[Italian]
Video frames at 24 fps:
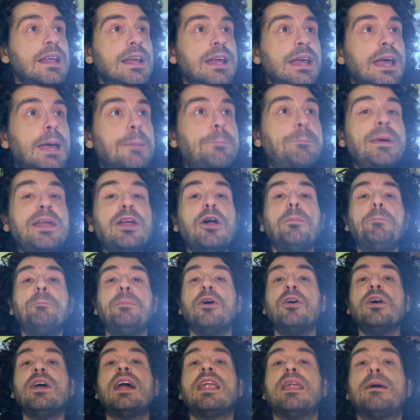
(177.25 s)
eh, però
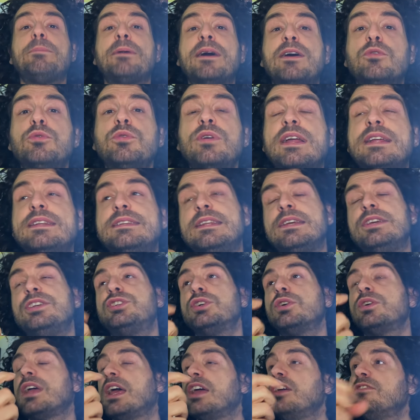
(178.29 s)
poi ha la paura e dice
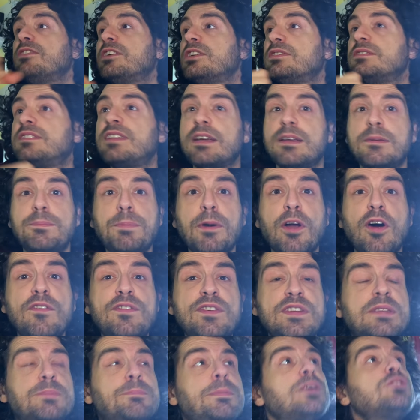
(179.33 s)
ok io vado in take
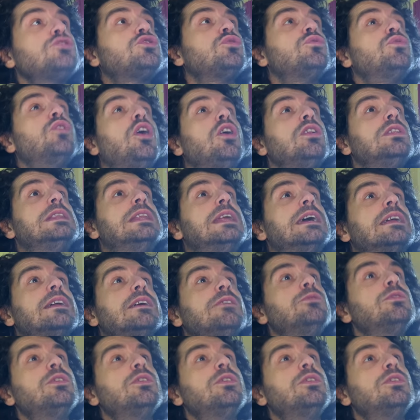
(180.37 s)
profit però sono un holder e un